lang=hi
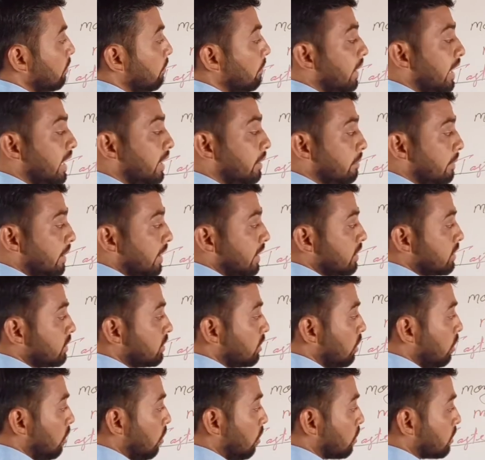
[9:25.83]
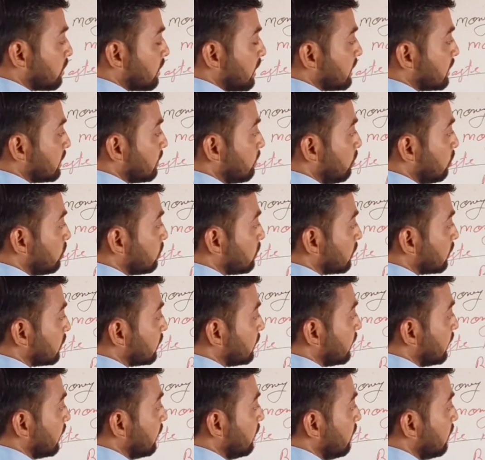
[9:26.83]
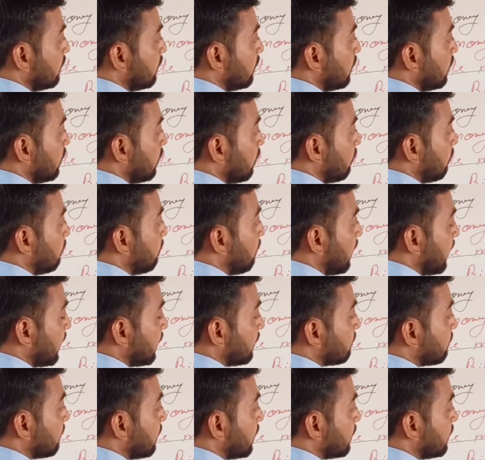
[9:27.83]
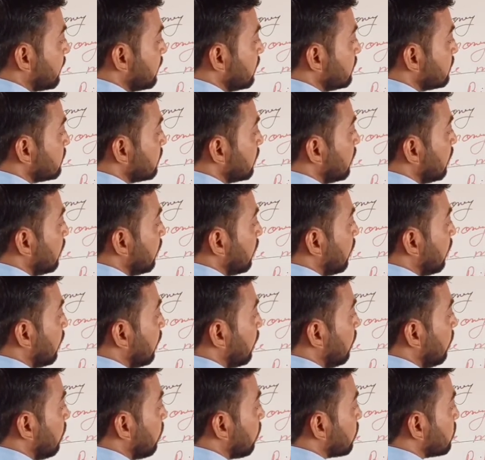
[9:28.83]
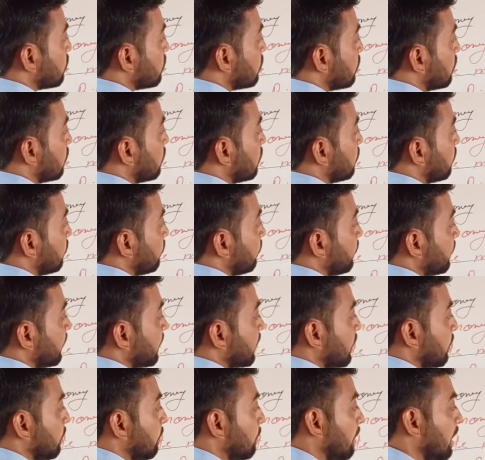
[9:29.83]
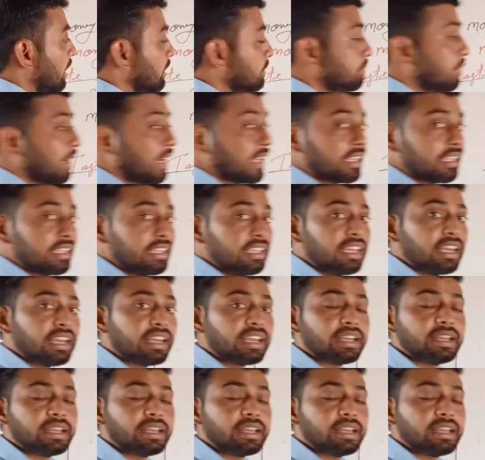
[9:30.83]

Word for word: बाइक मैटर्स अ लॉट ऐसा बोल सकते हैं बाइक मैटर्स अलॉट बात बाइक की है